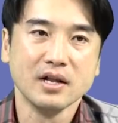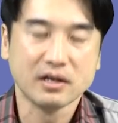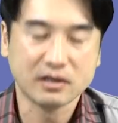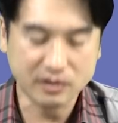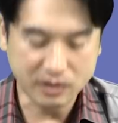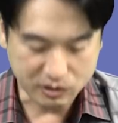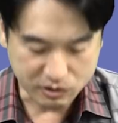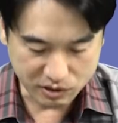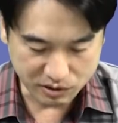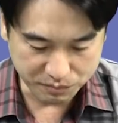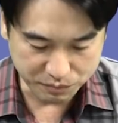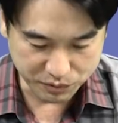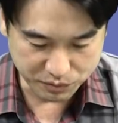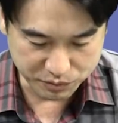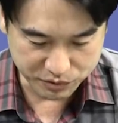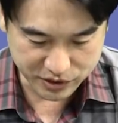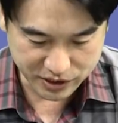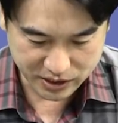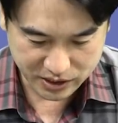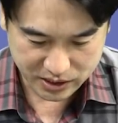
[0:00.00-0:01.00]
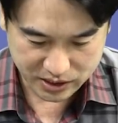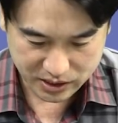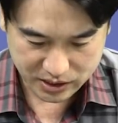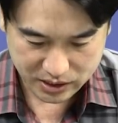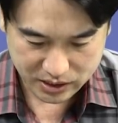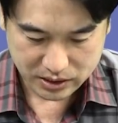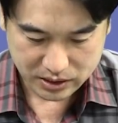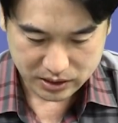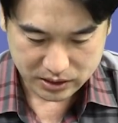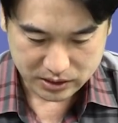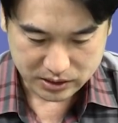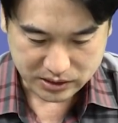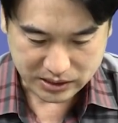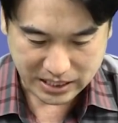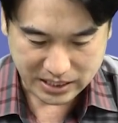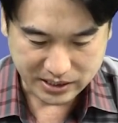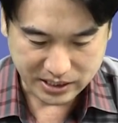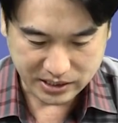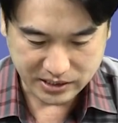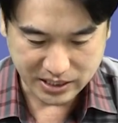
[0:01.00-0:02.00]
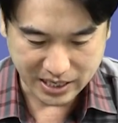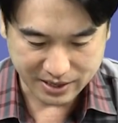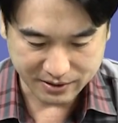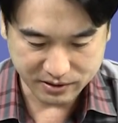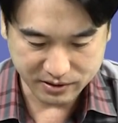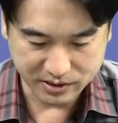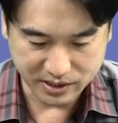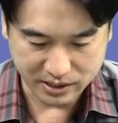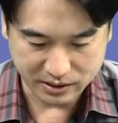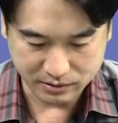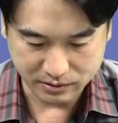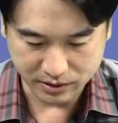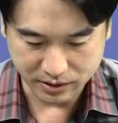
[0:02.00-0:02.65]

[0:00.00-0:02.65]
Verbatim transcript: 근데 그런 부분이 잘 되지 않는다는